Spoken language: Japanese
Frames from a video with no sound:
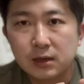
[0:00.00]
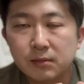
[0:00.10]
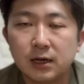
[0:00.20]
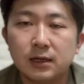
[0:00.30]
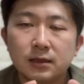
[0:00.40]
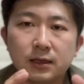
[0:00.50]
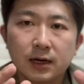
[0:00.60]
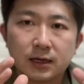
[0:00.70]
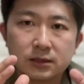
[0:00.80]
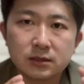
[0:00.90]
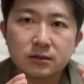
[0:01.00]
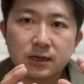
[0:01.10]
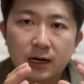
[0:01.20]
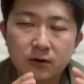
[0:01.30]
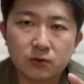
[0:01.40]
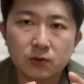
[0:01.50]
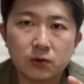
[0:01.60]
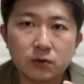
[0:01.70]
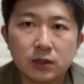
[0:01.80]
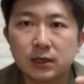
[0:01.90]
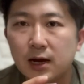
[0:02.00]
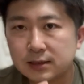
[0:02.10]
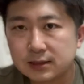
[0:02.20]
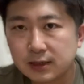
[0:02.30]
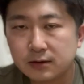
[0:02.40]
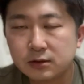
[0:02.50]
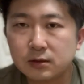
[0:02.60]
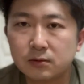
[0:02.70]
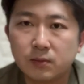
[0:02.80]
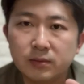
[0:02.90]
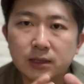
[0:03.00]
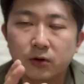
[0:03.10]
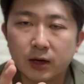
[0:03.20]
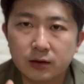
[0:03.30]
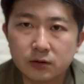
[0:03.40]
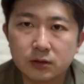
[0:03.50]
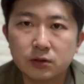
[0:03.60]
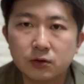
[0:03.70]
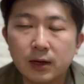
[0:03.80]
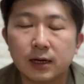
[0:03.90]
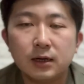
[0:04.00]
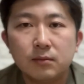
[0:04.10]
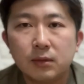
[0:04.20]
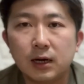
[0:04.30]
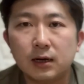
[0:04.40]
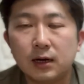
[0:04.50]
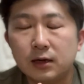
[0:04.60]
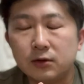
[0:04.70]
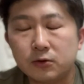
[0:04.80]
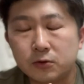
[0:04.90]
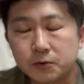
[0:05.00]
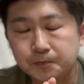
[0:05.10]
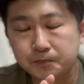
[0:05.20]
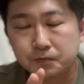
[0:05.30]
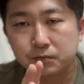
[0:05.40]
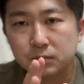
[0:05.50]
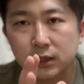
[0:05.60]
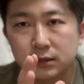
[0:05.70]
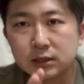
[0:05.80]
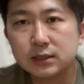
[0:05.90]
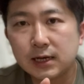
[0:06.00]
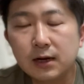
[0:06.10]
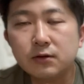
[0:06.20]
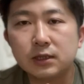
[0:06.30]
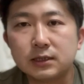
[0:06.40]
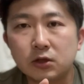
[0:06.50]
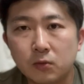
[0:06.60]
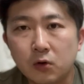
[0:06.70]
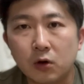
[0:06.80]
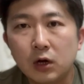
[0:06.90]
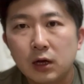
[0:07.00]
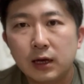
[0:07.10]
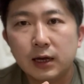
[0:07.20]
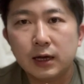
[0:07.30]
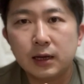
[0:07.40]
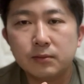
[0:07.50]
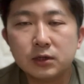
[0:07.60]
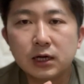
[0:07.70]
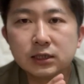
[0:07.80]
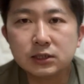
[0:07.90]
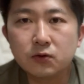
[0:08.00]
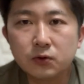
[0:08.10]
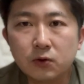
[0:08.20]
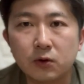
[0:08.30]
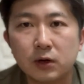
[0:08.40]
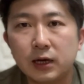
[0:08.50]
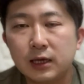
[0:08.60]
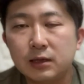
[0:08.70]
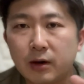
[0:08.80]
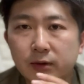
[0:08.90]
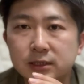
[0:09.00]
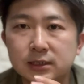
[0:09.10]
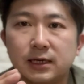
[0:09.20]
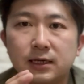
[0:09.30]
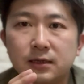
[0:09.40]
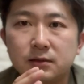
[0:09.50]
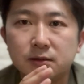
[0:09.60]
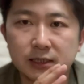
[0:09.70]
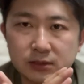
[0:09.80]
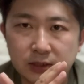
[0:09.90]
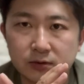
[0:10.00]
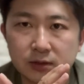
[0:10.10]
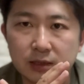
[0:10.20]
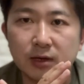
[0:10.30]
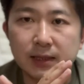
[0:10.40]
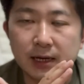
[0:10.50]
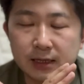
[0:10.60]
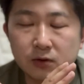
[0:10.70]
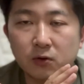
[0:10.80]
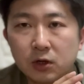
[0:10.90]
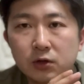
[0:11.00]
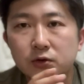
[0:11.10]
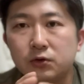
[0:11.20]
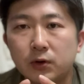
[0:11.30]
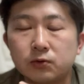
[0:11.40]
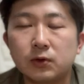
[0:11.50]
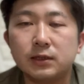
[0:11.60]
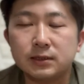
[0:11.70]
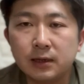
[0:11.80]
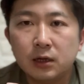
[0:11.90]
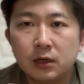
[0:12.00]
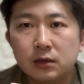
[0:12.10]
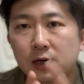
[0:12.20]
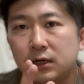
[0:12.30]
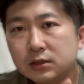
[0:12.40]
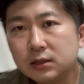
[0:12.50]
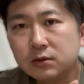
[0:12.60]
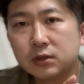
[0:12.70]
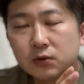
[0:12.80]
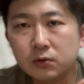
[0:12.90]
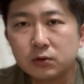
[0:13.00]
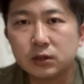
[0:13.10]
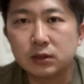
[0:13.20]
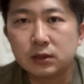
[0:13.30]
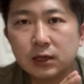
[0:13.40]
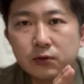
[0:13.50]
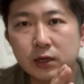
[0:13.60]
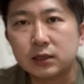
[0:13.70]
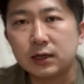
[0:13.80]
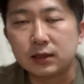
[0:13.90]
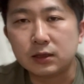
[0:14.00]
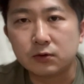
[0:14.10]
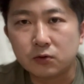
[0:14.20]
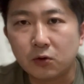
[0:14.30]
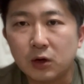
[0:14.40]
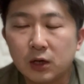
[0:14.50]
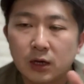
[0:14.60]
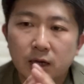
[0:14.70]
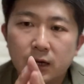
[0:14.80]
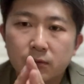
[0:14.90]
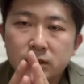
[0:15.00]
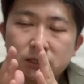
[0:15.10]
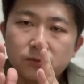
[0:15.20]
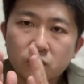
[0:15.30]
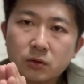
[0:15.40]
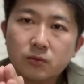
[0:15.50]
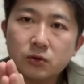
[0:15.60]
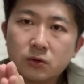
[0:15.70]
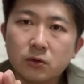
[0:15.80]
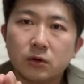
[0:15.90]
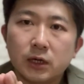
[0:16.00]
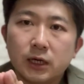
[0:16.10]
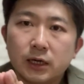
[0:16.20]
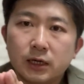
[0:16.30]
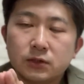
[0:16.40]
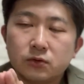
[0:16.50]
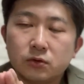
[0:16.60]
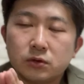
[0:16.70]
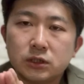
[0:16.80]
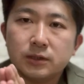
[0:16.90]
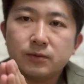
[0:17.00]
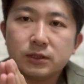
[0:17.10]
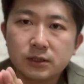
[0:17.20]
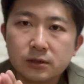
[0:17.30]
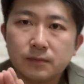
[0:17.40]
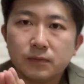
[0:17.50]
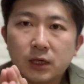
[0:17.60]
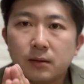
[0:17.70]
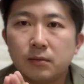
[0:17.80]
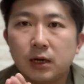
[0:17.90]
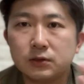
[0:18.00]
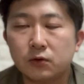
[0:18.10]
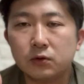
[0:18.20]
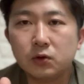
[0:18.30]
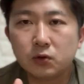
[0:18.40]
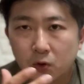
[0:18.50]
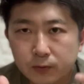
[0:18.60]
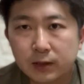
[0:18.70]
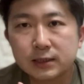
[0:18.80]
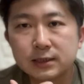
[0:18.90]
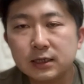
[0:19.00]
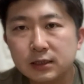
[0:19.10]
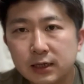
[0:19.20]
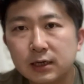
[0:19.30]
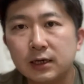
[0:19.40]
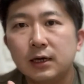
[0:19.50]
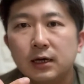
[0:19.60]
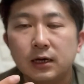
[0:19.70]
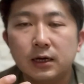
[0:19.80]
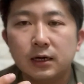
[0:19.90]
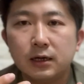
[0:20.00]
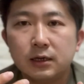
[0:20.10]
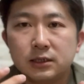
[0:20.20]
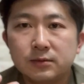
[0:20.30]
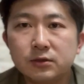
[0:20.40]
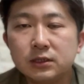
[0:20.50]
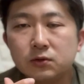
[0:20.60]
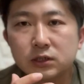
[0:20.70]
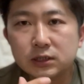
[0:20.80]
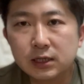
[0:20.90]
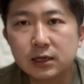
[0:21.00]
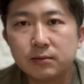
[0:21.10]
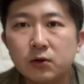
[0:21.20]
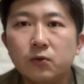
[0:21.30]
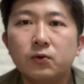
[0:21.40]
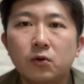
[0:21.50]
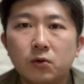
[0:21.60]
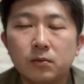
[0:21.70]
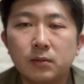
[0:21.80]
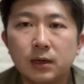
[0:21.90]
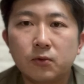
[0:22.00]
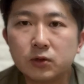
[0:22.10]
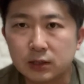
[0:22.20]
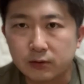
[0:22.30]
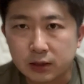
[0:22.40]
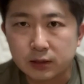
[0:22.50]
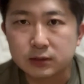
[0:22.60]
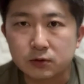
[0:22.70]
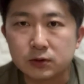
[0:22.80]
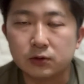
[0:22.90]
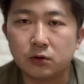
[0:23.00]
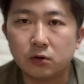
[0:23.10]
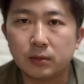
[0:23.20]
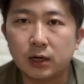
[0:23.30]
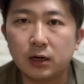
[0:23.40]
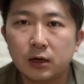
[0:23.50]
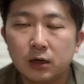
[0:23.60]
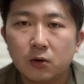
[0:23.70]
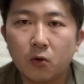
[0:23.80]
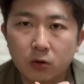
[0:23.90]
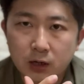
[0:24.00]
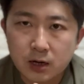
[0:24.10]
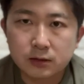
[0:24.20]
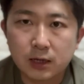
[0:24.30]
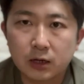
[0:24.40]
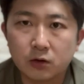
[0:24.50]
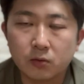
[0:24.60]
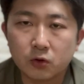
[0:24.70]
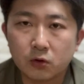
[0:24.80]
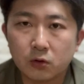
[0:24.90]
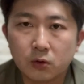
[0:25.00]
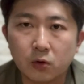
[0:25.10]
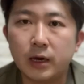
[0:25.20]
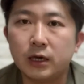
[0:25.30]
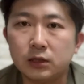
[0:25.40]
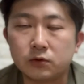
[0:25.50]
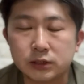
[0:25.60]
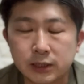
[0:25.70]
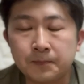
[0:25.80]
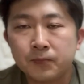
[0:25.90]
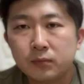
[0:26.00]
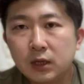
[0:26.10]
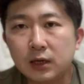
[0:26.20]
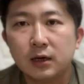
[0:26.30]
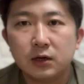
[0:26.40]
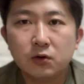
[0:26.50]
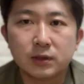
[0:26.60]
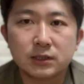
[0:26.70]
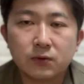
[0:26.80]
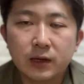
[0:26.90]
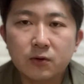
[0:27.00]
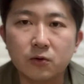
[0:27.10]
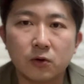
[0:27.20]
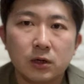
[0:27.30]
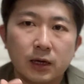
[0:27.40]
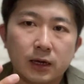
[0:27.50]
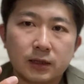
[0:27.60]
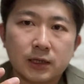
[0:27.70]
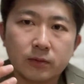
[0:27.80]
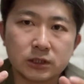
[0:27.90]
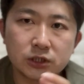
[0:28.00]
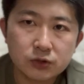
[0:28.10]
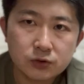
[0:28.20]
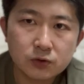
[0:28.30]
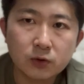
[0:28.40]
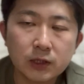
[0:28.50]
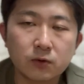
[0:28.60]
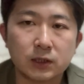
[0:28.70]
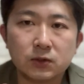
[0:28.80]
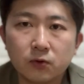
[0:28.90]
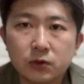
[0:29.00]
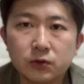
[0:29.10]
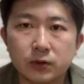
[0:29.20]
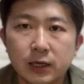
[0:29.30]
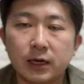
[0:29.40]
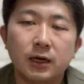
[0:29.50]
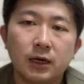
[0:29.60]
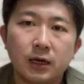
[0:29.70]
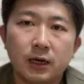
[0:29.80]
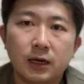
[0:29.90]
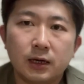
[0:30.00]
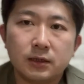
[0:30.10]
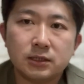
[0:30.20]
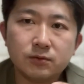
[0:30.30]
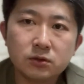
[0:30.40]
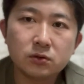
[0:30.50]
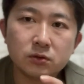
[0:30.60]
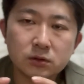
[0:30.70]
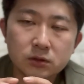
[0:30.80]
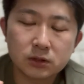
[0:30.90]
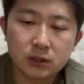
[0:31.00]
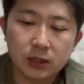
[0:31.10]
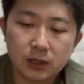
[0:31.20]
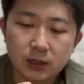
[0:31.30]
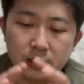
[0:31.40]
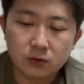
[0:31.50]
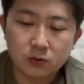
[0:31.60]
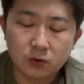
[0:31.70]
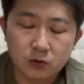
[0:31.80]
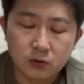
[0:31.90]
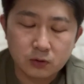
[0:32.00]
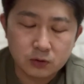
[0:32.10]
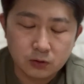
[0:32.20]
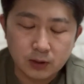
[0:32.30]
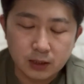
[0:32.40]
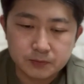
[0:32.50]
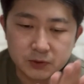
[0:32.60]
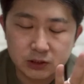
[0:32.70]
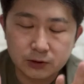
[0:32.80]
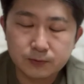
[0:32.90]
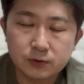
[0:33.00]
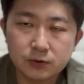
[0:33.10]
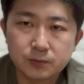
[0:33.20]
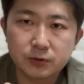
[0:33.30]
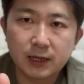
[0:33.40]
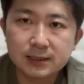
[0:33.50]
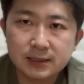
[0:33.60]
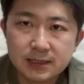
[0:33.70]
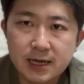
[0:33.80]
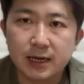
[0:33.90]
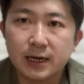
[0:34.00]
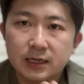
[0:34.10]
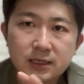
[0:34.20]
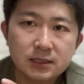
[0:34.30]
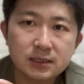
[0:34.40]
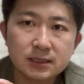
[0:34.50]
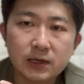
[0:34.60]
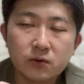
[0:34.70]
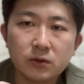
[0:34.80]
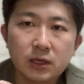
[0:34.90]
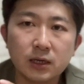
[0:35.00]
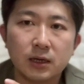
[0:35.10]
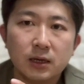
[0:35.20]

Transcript: まあ、ただ、ハッシュタグがあることによって拡散される、見てもらえるっていうのは、まあ、あの実際にあるんですけども、えー、昔ほど、えー、今は実際ハッシュタグって意味がないというようなことなんですね。で、ハッシュタグってどういうふうに、何をやってたかっていうと、えー、私もともと、えー、その私物で、まあその洋服が好きで、えー、私物として、まあ洋服を、まあ持ってたわけですよ。その、まあ高価格帯のものをメインとしてで要はそれを、えー、例えば中古だとかそういうので、えー、自分の、えーと、要は私服プラスでインスタ用に